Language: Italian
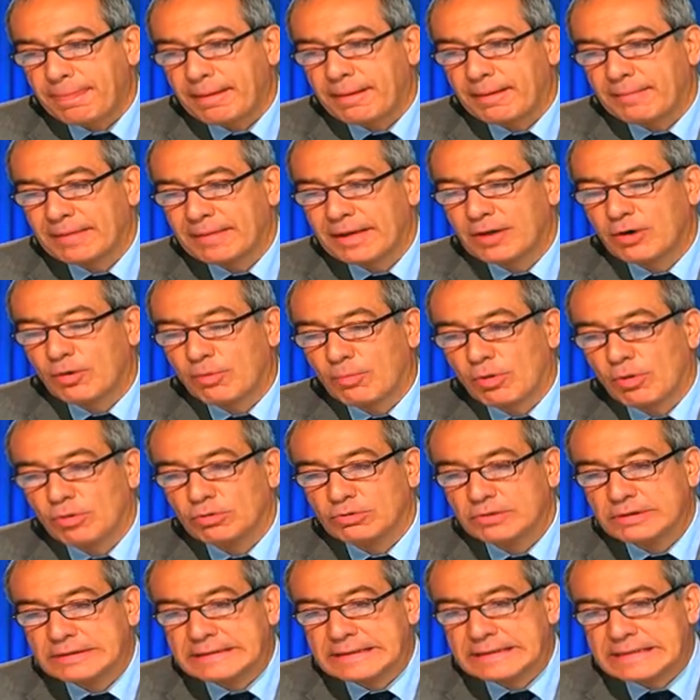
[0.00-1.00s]
a me hanno
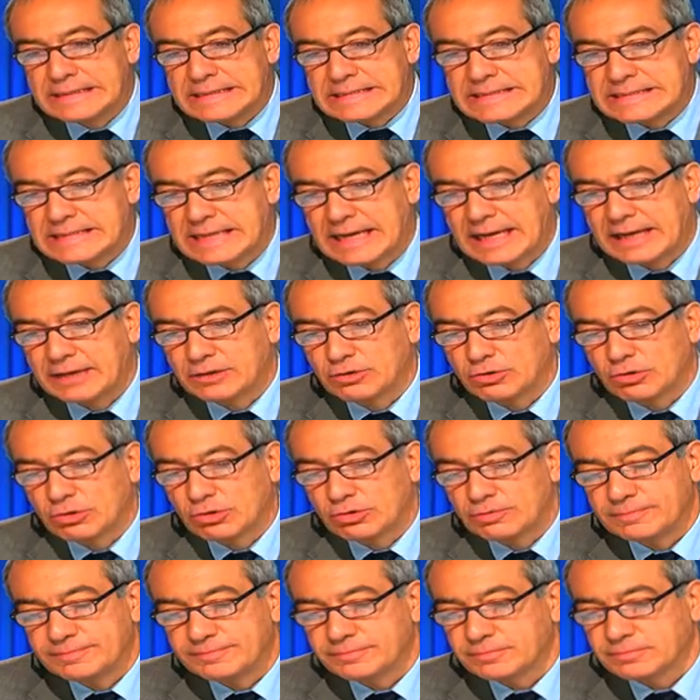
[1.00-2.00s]
molto
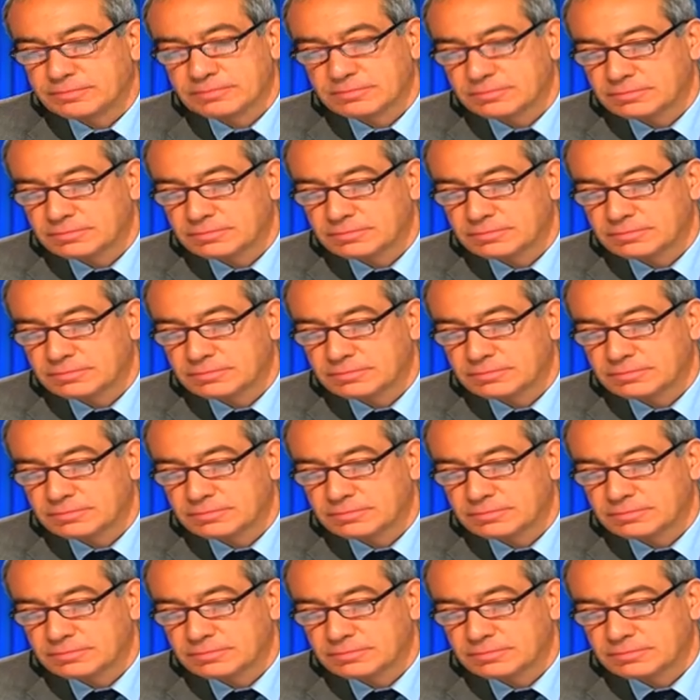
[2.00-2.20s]
interessato